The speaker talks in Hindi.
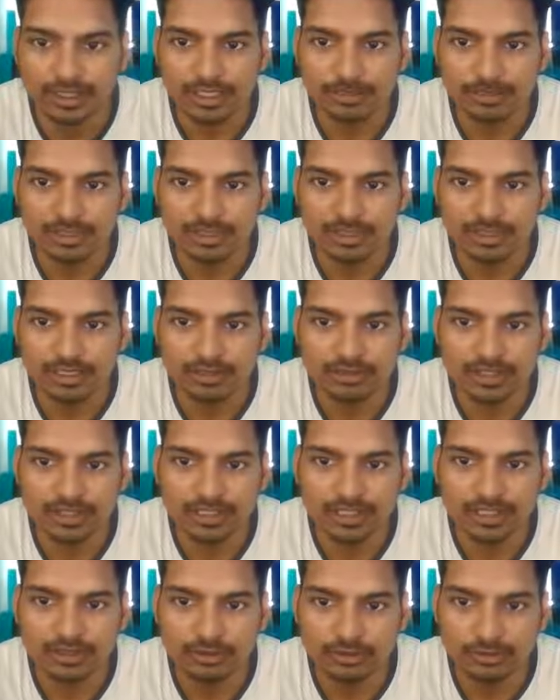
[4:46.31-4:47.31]
यहाँ पे लिखा हुआ
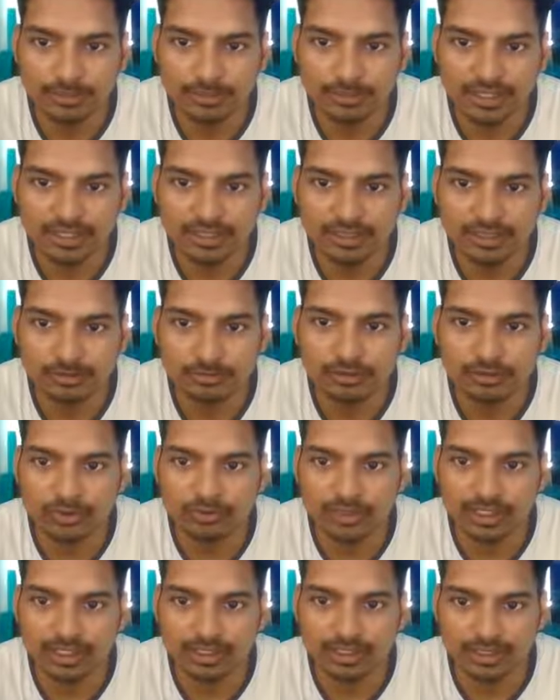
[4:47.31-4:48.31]
है क्या डोमेन नेम
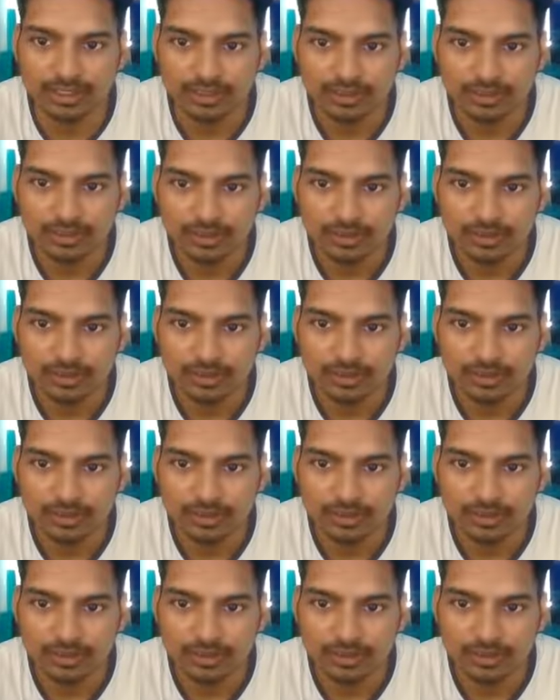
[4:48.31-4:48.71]
प्रोवाइडर